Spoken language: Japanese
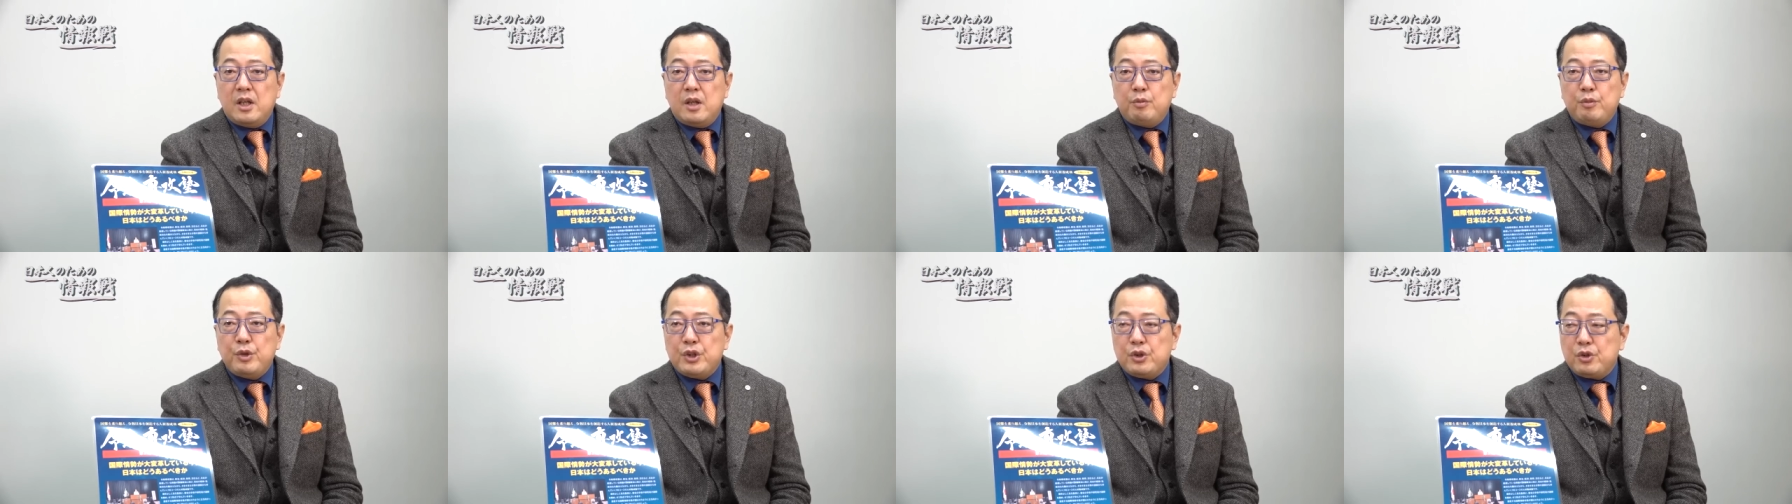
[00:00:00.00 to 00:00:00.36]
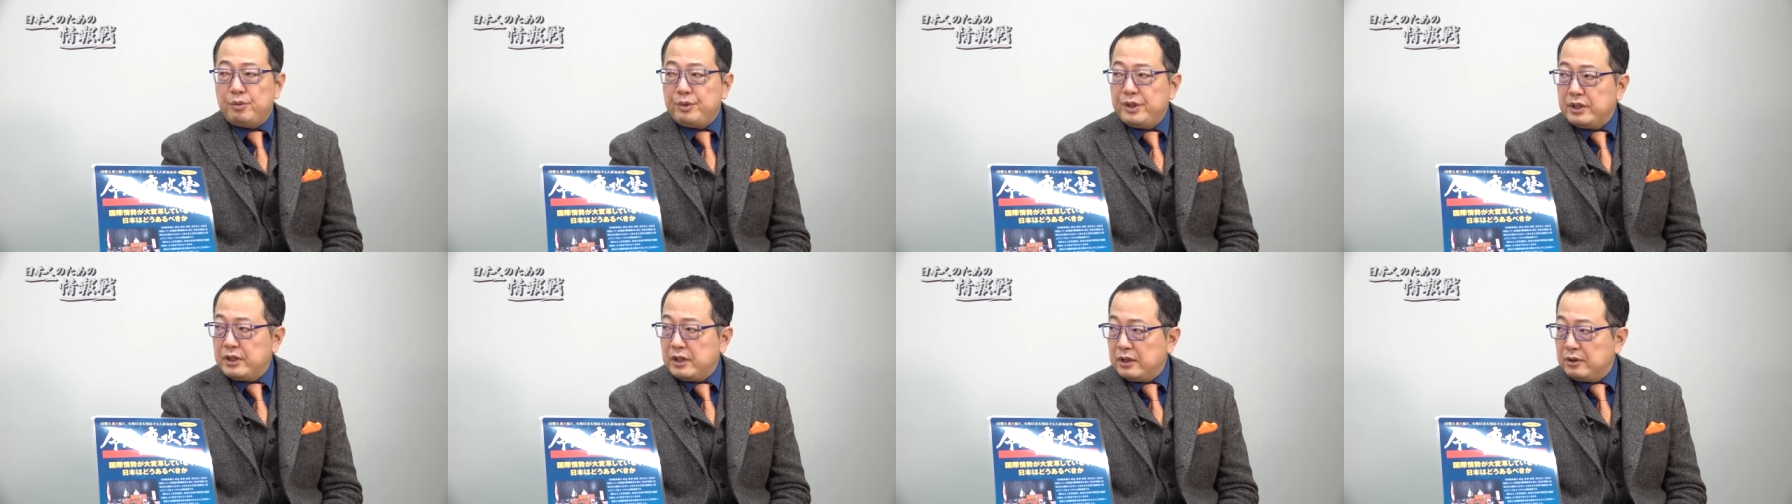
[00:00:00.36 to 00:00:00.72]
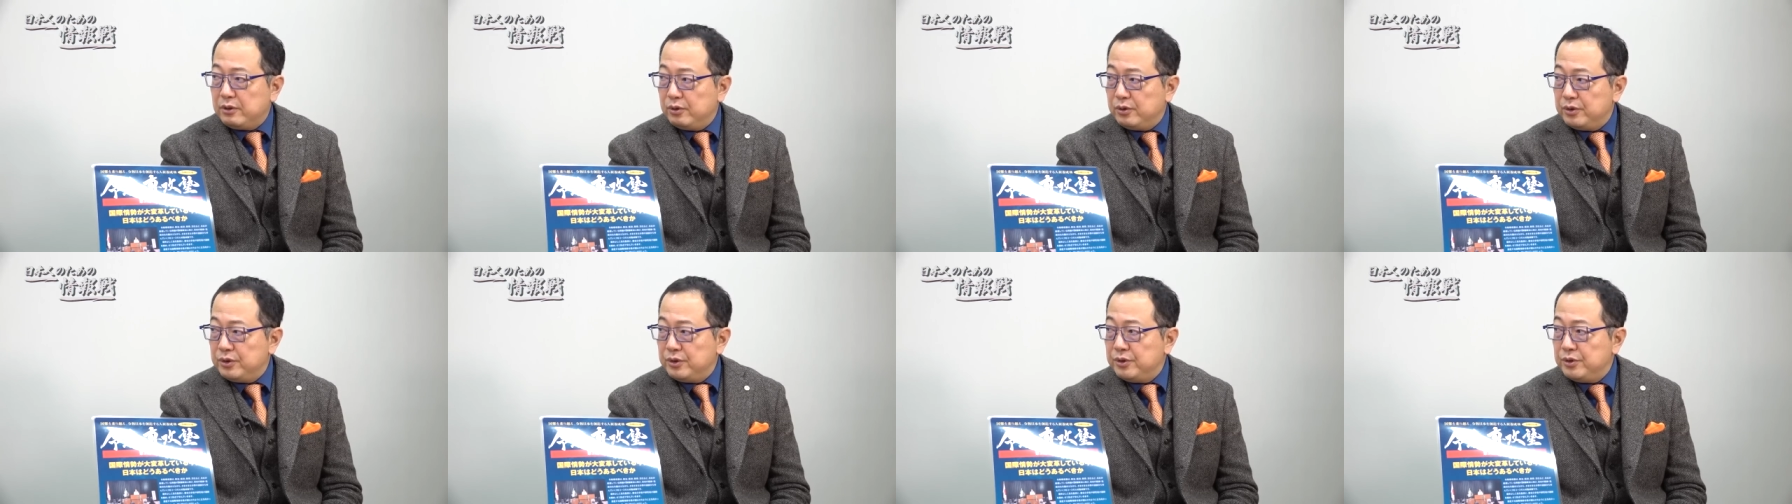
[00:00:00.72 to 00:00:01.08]
認めた
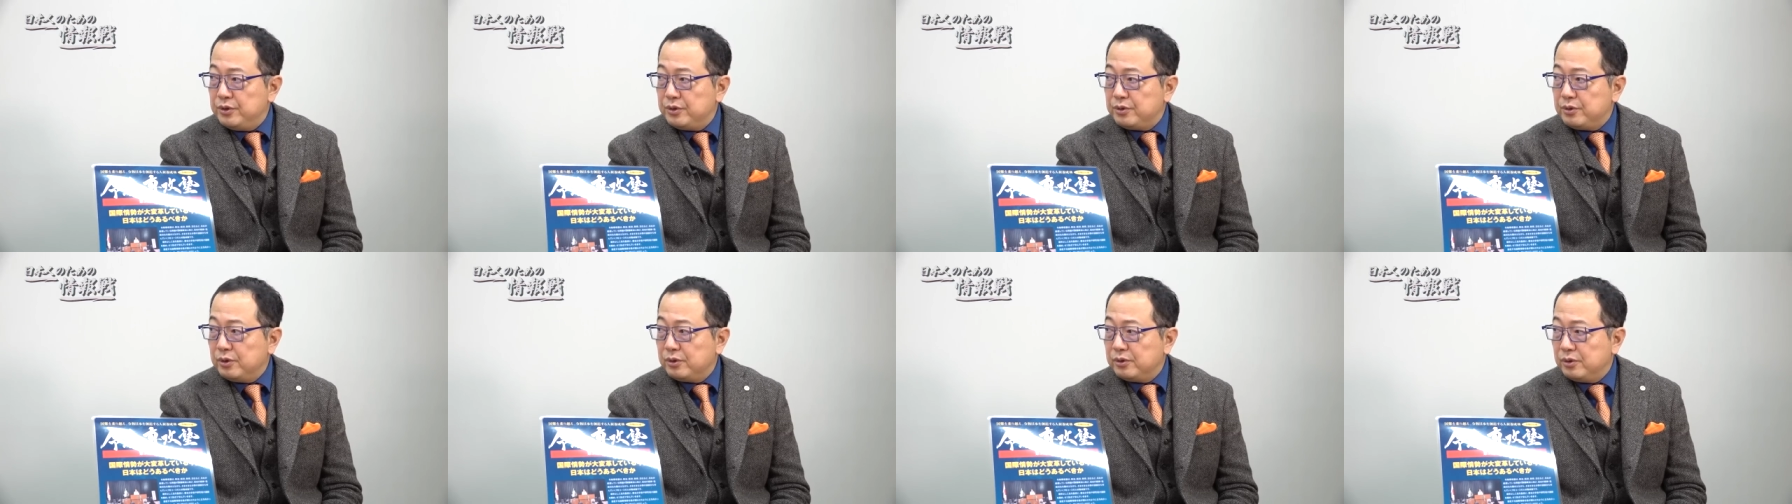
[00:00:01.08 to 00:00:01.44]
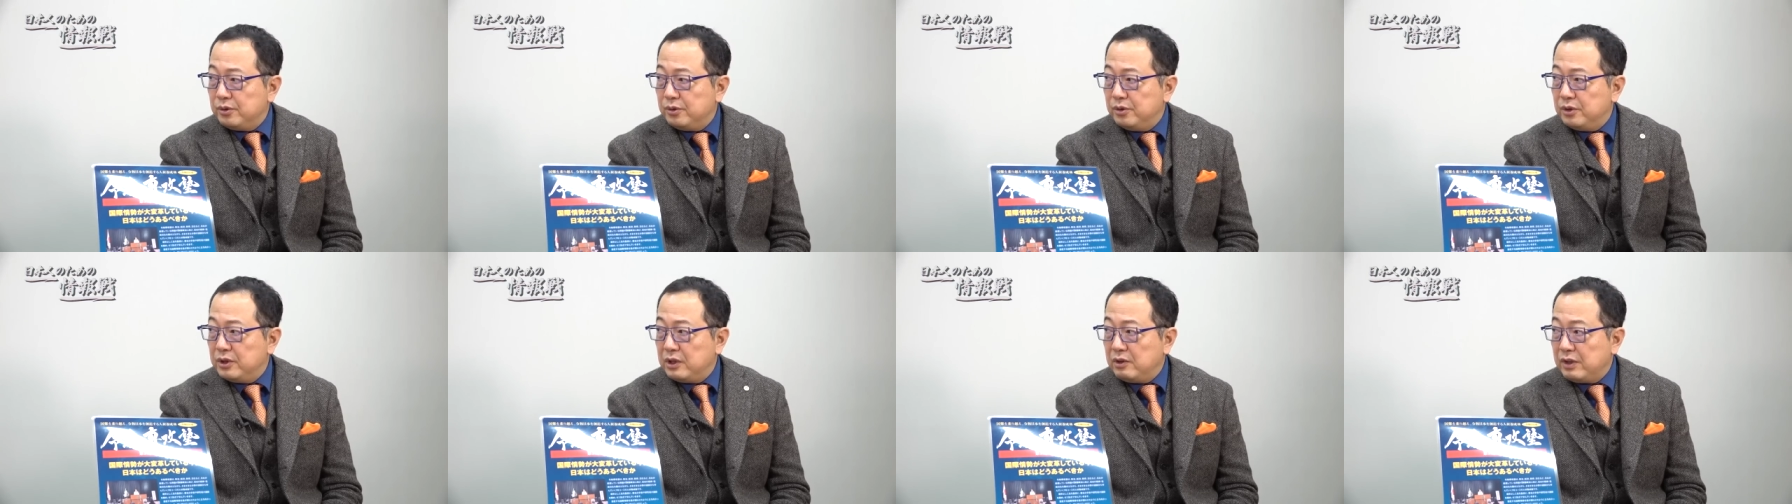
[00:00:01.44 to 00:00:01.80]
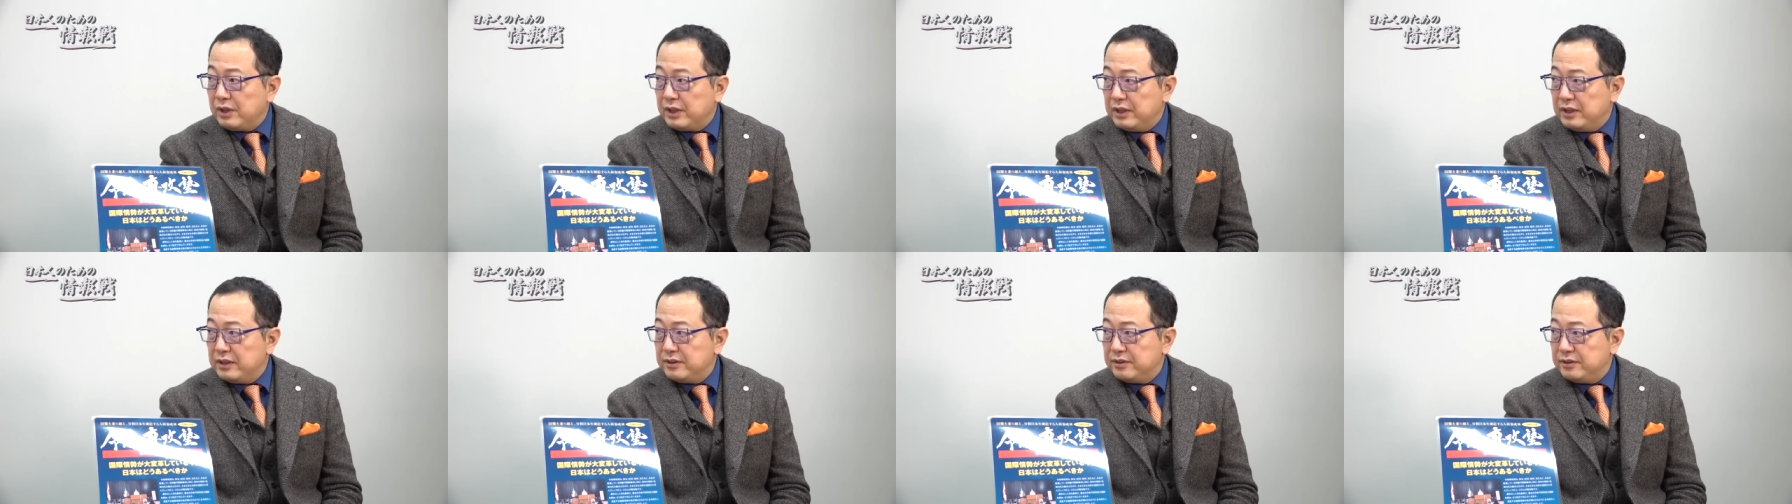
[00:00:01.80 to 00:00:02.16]
ということなわ
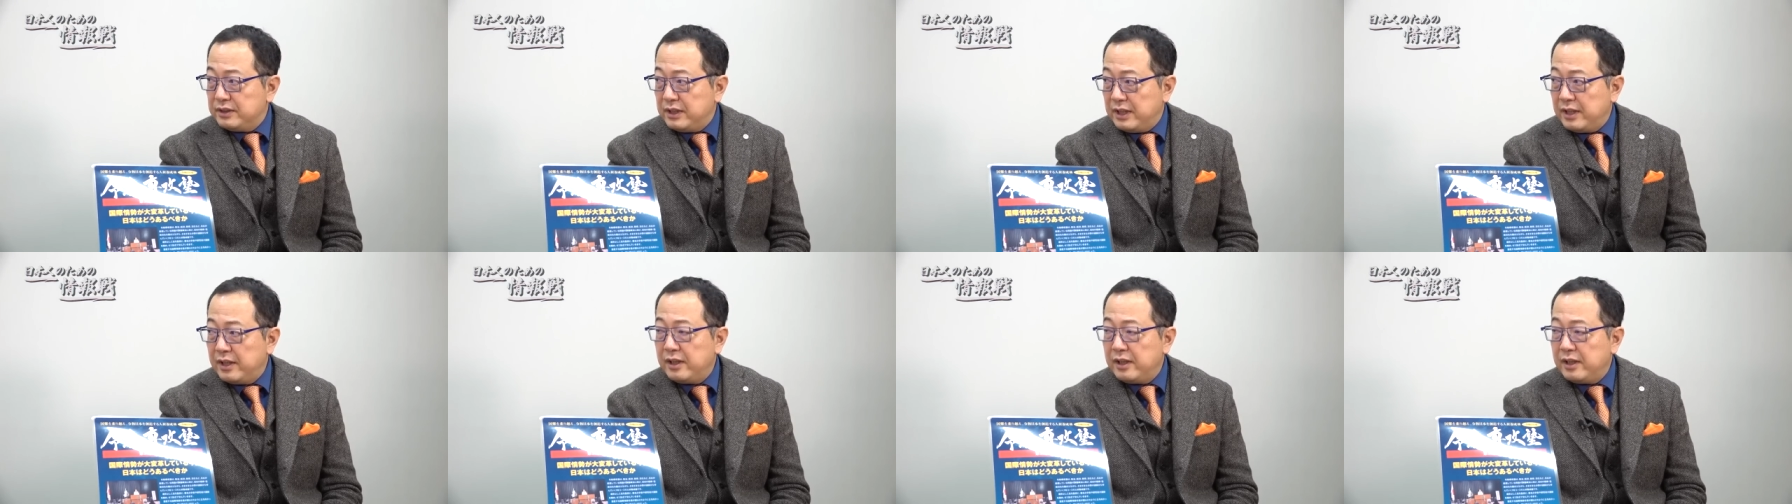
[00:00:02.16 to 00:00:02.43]
けですね。